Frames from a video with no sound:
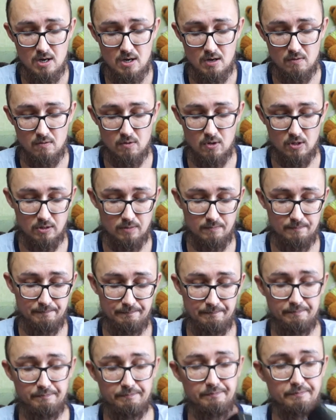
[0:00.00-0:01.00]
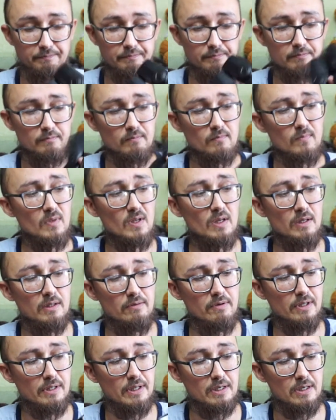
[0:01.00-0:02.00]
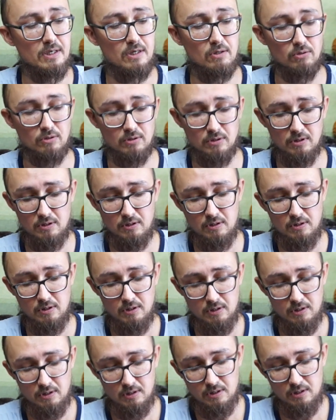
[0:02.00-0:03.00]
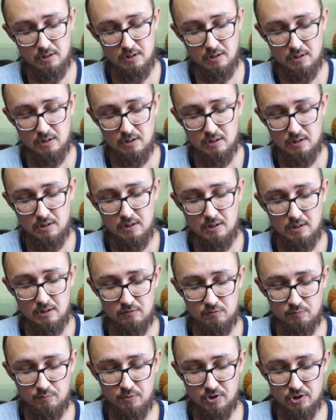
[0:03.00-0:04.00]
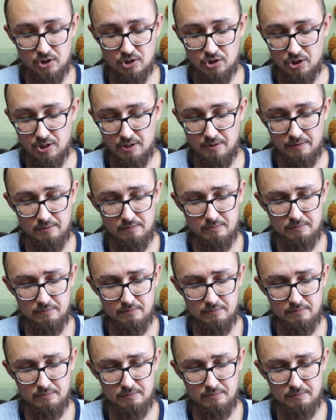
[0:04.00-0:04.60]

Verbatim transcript: Вот. Две таких вот вспышечки.